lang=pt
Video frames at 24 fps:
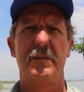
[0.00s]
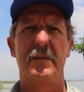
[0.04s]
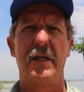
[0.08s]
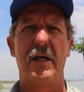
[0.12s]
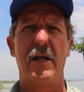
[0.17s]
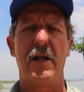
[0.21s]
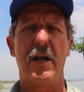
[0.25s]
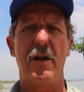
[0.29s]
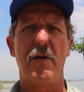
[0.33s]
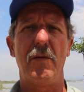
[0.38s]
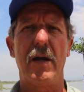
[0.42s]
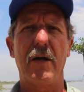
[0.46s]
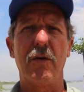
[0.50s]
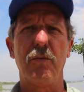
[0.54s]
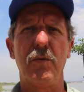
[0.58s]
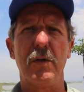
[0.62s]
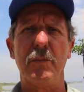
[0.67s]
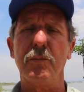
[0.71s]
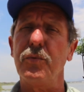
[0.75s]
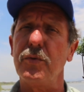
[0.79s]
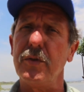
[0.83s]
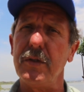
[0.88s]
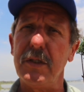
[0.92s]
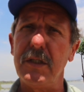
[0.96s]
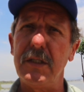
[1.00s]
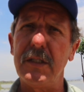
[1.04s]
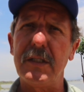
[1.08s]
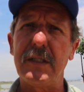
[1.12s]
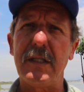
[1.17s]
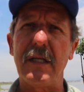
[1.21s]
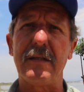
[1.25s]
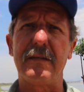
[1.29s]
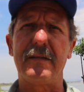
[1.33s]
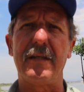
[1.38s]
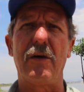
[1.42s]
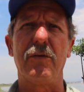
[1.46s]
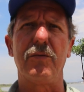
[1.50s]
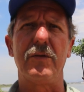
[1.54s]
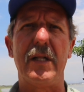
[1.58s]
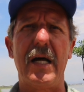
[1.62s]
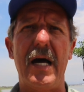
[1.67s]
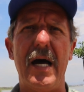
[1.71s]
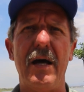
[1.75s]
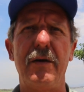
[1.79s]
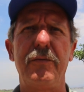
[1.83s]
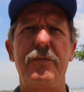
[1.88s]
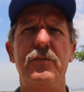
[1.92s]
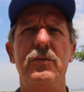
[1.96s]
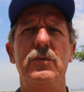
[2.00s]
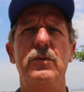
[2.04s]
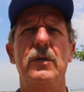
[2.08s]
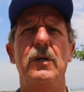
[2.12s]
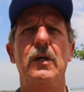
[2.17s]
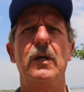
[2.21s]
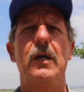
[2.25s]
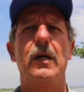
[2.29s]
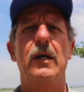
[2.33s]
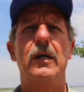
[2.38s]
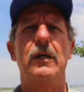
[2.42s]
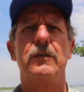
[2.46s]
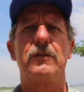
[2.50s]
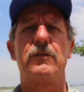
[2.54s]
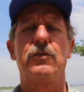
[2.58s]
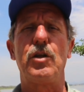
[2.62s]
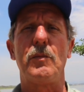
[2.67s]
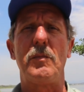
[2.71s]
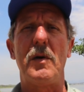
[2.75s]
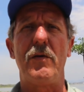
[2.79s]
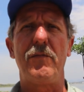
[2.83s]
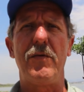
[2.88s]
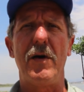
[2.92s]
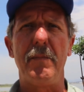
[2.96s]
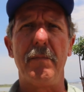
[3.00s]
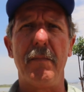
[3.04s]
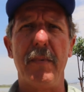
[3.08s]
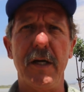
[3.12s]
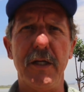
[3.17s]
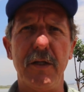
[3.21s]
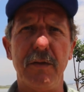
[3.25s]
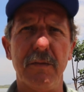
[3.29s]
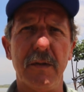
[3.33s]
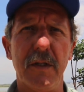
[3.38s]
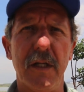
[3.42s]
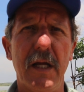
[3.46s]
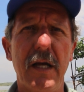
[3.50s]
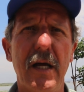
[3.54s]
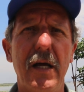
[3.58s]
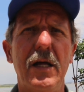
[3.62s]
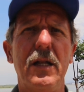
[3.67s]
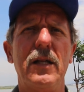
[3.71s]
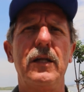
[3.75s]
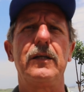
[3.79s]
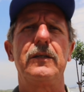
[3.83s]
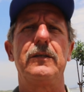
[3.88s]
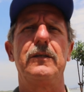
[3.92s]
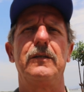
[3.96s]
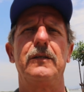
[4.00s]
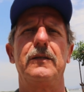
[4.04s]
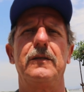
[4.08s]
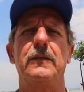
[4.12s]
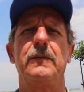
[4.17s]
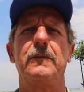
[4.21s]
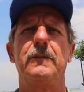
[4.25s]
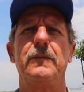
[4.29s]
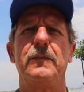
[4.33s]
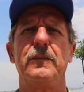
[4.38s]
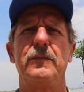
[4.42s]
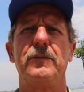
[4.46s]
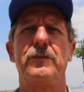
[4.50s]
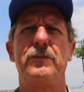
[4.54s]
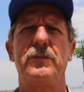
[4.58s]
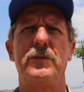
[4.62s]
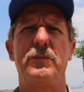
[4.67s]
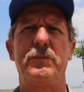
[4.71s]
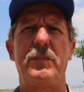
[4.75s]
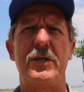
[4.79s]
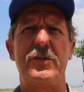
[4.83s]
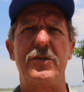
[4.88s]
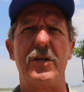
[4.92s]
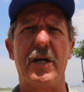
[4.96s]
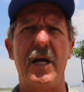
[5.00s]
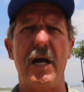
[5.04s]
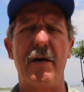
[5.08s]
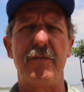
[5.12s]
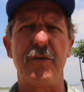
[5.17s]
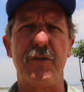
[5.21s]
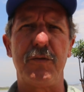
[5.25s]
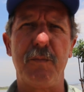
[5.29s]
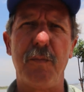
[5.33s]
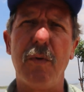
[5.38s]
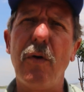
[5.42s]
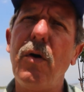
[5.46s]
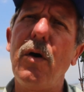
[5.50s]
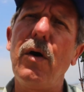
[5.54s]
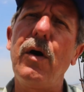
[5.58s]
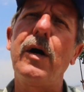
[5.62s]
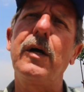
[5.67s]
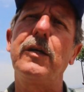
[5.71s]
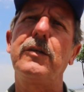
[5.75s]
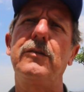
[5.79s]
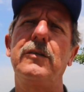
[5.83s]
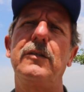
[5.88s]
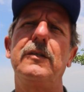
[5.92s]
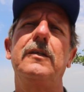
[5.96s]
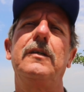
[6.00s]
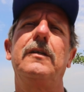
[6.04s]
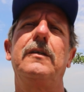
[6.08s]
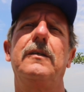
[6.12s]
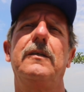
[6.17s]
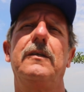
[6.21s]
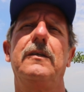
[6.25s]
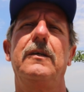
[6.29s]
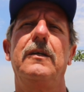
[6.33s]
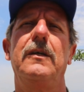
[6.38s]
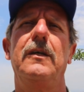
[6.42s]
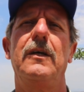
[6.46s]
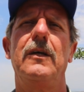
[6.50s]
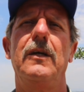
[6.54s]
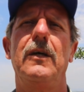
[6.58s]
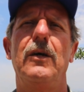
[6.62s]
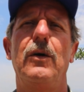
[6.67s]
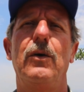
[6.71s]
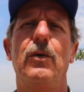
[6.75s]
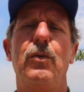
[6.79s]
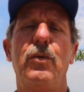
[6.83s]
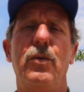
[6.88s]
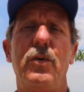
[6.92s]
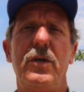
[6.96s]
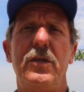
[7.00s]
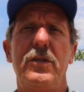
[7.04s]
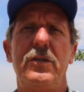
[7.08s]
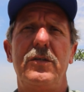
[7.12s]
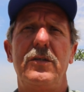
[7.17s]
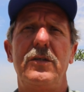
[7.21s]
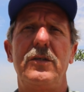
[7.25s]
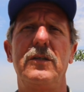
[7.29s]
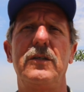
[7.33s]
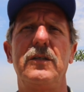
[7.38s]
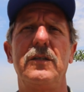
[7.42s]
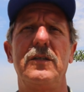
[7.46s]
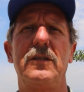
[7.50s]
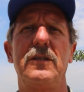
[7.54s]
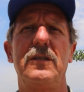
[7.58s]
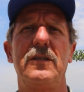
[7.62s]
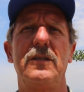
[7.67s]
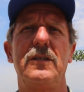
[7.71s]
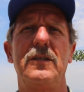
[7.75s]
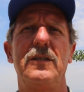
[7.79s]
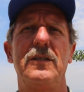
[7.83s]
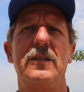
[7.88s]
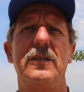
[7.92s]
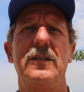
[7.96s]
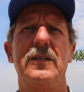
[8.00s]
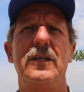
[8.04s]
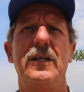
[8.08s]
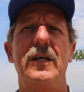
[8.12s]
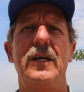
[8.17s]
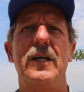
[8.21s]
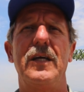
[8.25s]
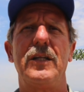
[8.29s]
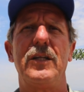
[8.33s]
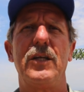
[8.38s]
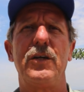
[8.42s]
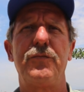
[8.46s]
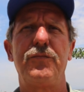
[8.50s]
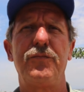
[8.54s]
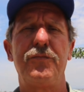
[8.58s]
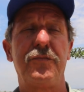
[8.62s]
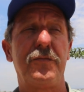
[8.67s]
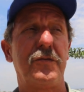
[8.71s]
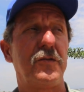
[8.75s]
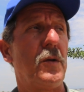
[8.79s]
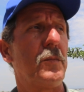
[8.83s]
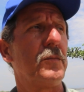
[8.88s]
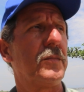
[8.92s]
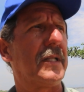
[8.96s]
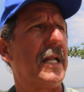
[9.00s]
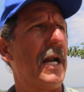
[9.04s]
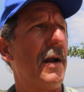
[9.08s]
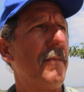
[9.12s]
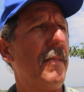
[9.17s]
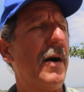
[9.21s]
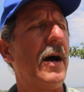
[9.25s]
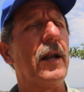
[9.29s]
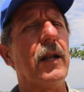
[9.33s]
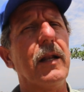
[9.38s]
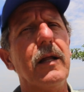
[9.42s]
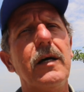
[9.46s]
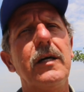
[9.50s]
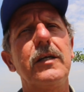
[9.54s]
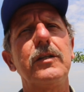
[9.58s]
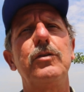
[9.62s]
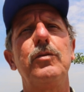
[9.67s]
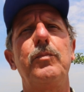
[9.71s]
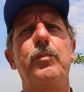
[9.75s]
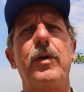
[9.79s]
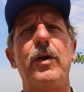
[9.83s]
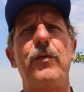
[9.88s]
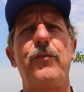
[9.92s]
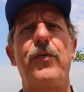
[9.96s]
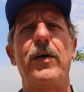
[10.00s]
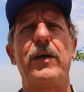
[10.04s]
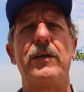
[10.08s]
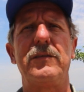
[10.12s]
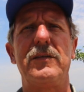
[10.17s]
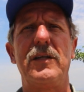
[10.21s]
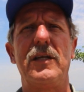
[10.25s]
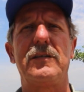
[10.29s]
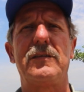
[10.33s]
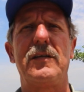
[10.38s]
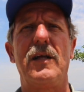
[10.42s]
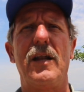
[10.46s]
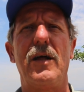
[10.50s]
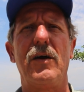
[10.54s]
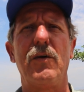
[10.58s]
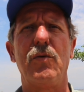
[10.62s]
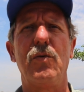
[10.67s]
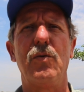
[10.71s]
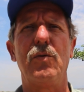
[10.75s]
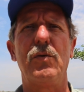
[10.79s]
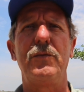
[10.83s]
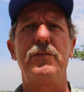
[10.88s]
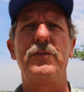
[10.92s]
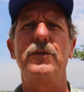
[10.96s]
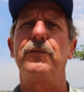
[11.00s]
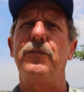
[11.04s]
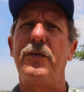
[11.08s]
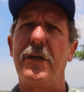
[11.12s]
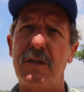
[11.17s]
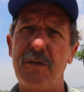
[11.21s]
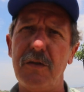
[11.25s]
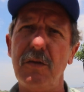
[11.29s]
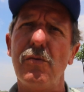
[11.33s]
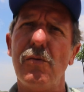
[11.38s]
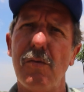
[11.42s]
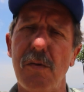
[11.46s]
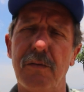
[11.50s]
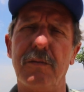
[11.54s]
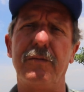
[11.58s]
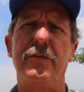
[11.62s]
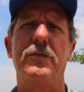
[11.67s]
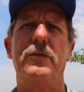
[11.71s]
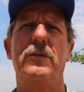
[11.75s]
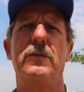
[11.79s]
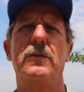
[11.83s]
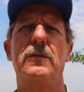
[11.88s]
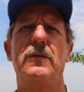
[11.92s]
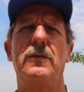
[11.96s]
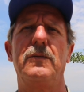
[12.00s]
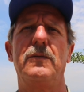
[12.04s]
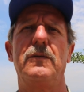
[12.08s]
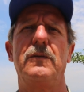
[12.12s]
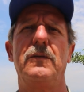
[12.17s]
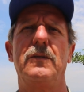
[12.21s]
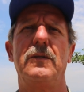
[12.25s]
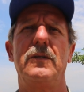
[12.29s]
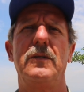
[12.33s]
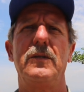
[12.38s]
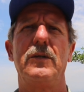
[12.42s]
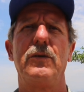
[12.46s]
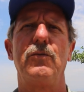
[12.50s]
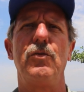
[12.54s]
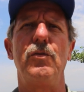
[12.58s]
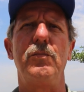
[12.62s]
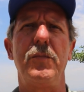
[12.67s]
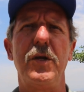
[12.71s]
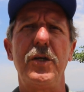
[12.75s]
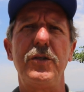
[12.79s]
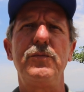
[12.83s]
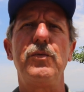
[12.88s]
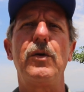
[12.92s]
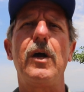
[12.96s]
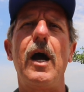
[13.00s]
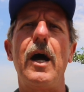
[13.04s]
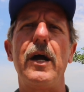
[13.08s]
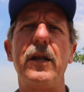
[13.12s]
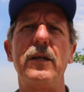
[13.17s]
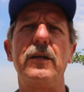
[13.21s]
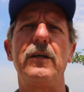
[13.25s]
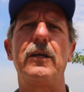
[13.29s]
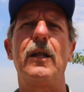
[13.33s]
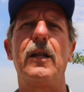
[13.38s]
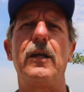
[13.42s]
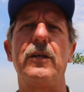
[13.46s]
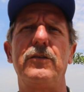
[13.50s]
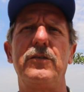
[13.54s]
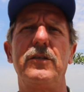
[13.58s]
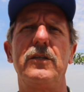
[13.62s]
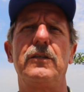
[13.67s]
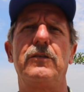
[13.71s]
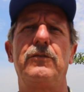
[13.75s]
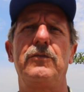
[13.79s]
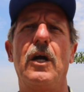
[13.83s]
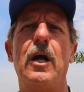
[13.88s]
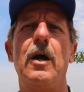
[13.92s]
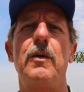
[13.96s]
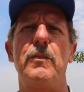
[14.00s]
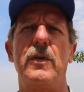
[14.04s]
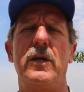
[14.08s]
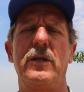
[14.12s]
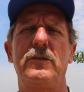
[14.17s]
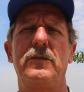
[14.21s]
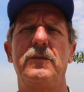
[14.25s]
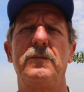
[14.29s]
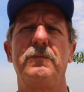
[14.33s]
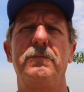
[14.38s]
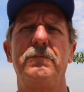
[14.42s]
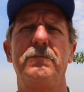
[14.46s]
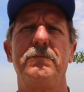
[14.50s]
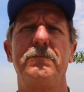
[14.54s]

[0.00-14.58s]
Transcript: Era uma lagoa bonita, saudável, se tomava banho nela, se praticava esporte. Né? Hoje nós estamos trabalhando para fazer essa lagoa viver de novo. O mesmo carinho que ela tinha antigamente.